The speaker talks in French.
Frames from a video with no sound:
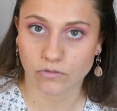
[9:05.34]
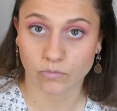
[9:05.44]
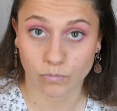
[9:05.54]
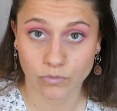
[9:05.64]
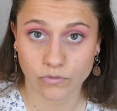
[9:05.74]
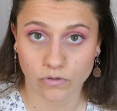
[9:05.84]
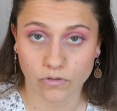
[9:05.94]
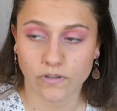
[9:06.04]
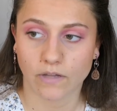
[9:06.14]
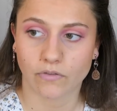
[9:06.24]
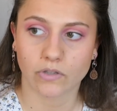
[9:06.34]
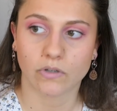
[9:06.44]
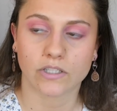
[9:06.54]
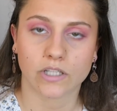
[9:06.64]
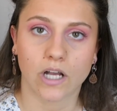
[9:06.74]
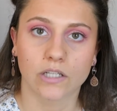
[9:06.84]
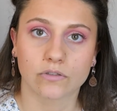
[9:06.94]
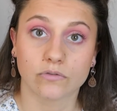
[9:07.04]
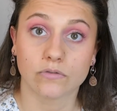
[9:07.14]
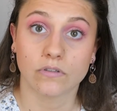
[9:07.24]
ont plus tendance à faire de l'achat
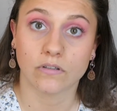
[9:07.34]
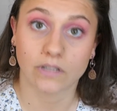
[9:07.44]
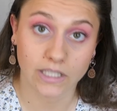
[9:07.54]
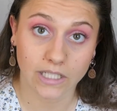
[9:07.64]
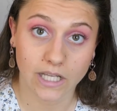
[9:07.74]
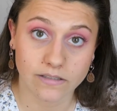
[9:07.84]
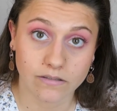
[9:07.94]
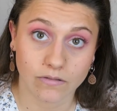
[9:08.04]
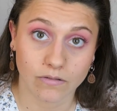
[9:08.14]
que les classes